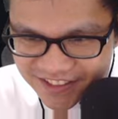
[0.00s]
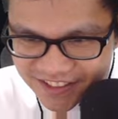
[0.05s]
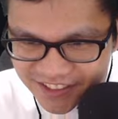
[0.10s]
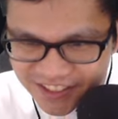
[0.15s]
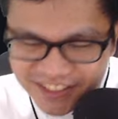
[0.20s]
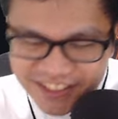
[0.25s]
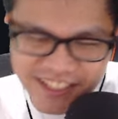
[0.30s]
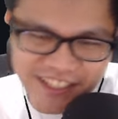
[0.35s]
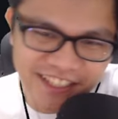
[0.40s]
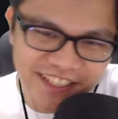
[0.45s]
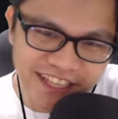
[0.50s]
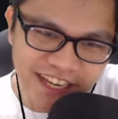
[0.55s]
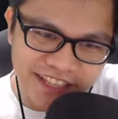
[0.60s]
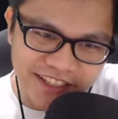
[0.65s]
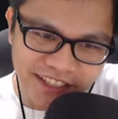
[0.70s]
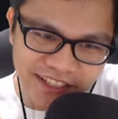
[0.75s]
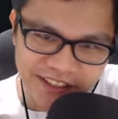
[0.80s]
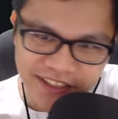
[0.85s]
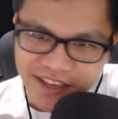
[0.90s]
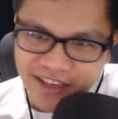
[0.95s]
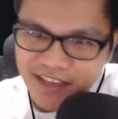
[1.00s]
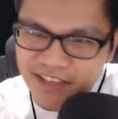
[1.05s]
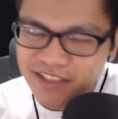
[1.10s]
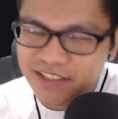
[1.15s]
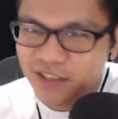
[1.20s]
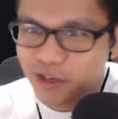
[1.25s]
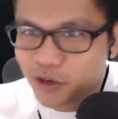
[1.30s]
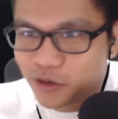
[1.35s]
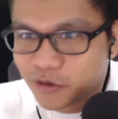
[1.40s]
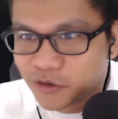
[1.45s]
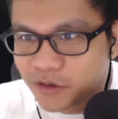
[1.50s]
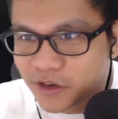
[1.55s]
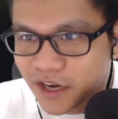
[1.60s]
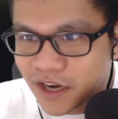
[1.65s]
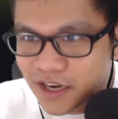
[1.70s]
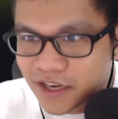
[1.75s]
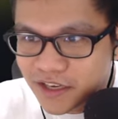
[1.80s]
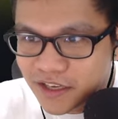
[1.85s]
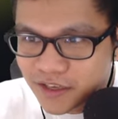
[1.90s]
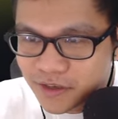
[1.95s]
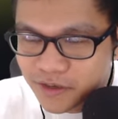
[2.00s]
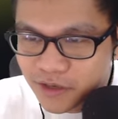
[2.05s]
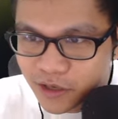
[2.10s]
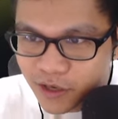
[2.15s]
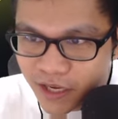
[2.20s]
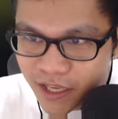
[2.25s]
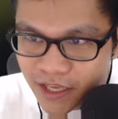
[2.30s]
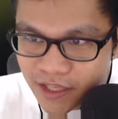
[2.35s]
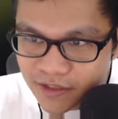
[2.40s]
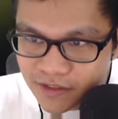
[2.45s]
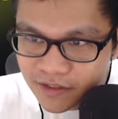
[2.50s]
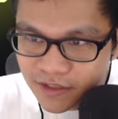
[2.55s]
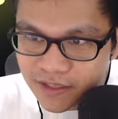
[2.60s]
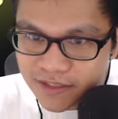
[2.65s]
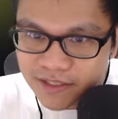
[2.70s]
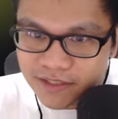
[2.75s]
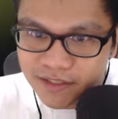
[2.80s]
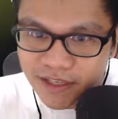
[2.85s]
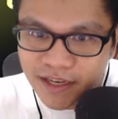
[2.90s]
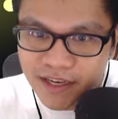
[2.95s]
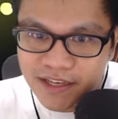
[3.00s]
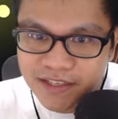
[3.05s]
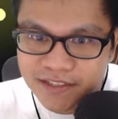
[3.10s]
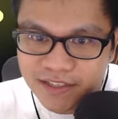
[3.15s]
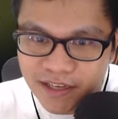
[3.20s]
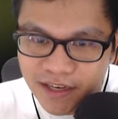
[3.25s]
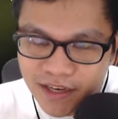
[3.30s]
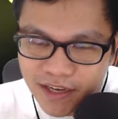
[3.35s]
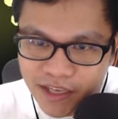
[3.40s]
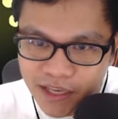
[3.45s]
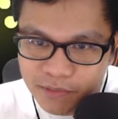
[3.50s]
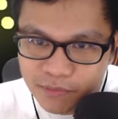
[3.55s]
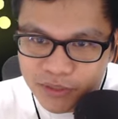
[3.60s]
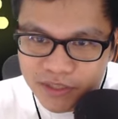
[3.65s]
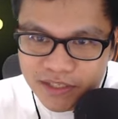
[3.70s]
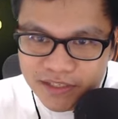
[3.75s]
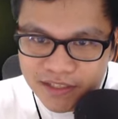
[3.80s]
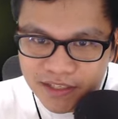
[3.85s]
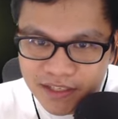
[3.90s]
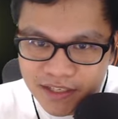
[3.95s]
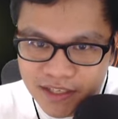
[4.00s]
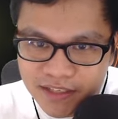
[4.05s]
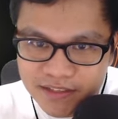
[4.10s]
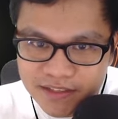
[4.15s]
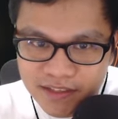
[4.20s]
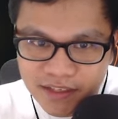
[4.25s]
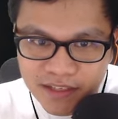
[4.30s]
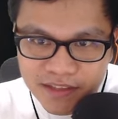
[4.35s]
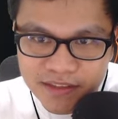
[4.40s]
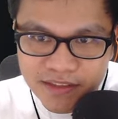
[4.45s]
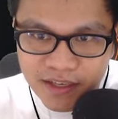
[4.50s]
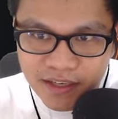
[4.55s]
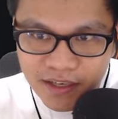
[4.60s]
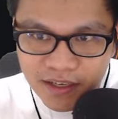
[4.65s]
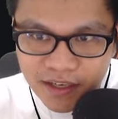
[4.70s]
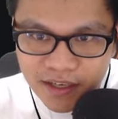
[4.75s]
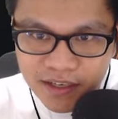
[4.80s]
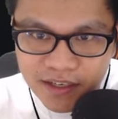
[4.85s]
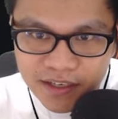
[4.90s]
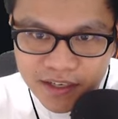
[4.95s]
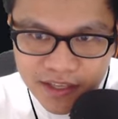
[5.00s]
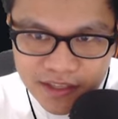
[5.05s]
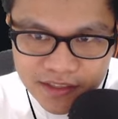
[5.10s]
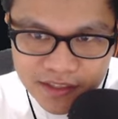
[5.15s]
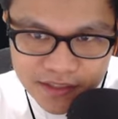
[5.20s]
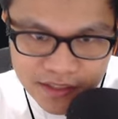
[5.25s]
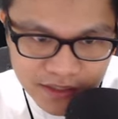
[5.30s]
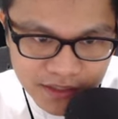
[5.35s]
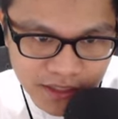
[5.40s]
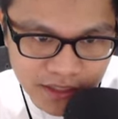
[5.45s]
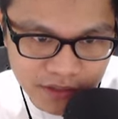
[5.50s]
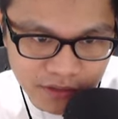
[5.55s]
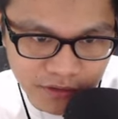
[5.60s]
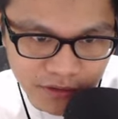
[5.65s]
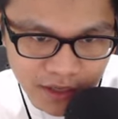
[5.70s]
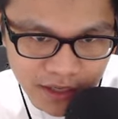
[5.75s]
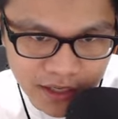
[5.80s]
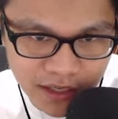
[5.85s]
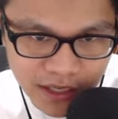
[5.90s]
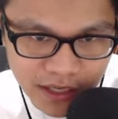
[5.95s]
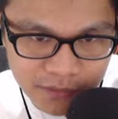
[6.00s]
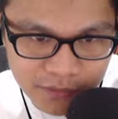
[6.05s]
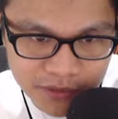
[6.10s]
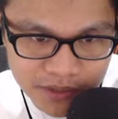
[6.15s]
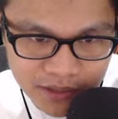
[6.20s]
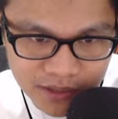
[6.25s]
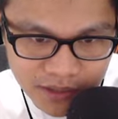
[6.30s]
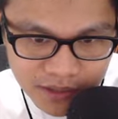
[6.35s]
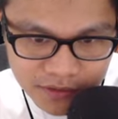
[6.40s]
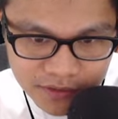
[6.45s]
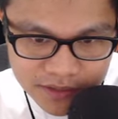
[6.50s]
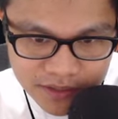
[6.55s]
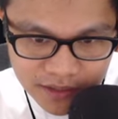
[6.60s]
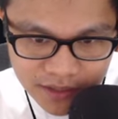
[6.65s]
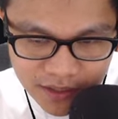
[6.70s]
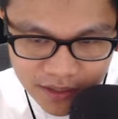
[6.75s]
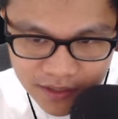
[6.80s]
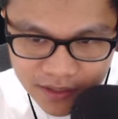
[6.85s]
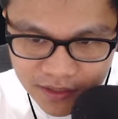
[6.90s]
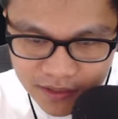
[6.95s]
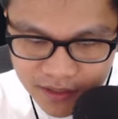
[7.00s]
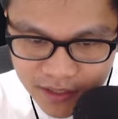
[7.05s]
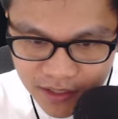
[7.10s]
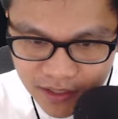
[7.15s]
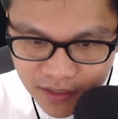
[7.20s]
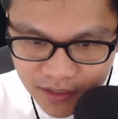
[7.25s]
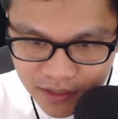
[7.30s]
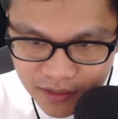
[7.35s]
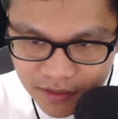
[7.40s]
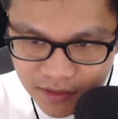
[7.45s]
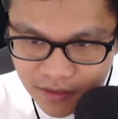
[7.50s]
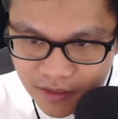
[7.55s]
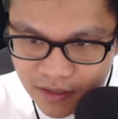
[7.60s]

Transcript: Okay, tignan natin. So, ang green, nasa taas, ilalagay mo siya sa green sa gitna. Ang red na nandito, ilalagay mo siya dito sa gilid.